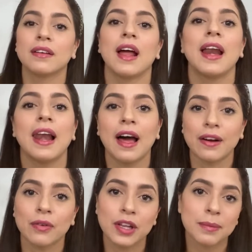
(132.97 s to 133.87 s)
el
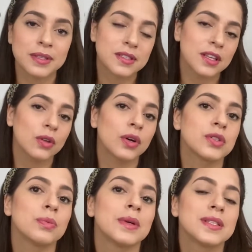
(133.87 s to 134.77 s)
largo del vestido
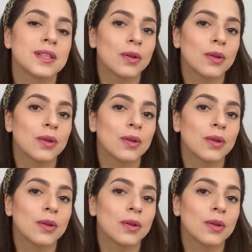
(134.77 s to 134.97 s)
es un vestido